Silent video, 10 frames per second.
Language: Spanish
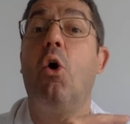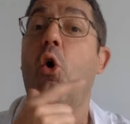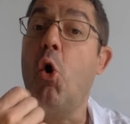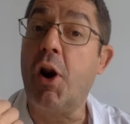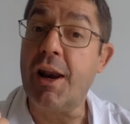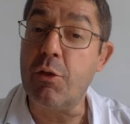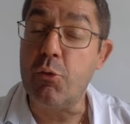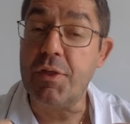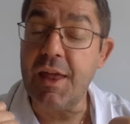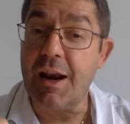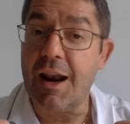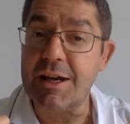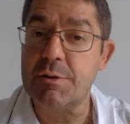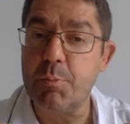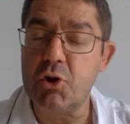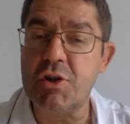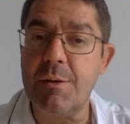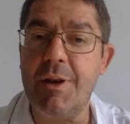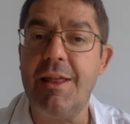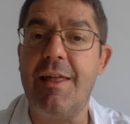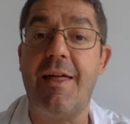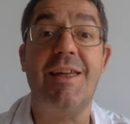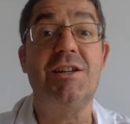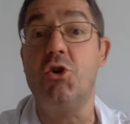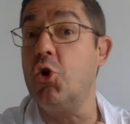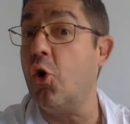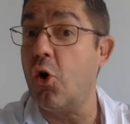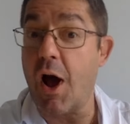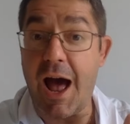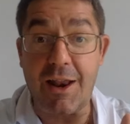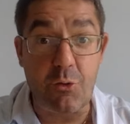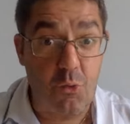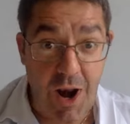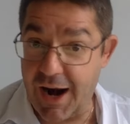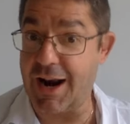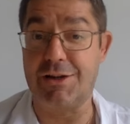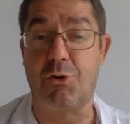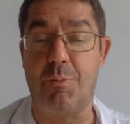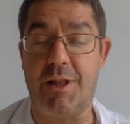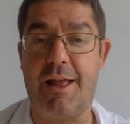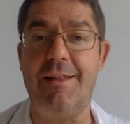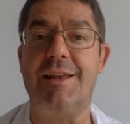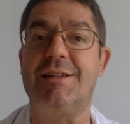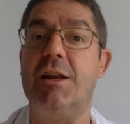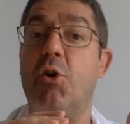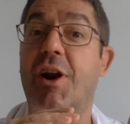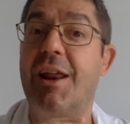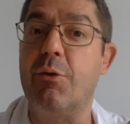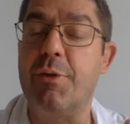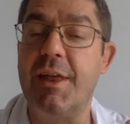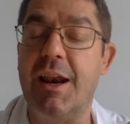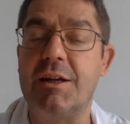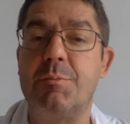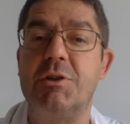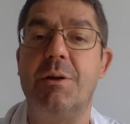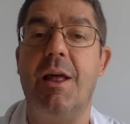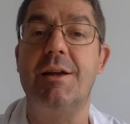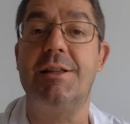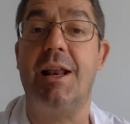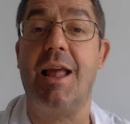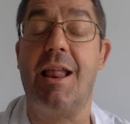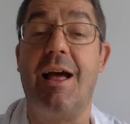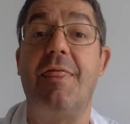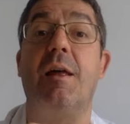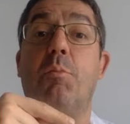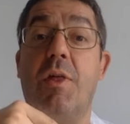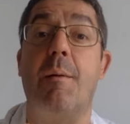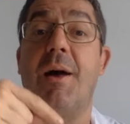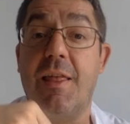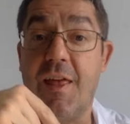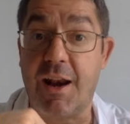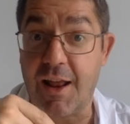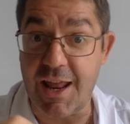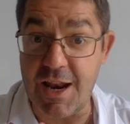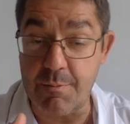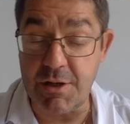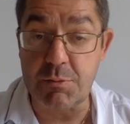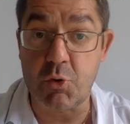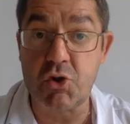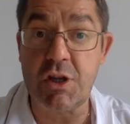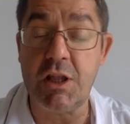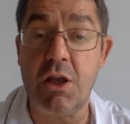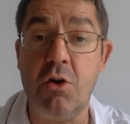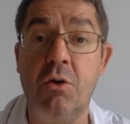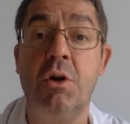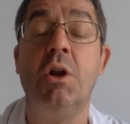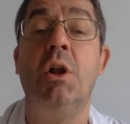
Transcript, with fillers: o reducir las posibilidades, no anularlas completamente, sino reducir las posibilidades del que el cáncer pueda aparecer en el mismo sitio,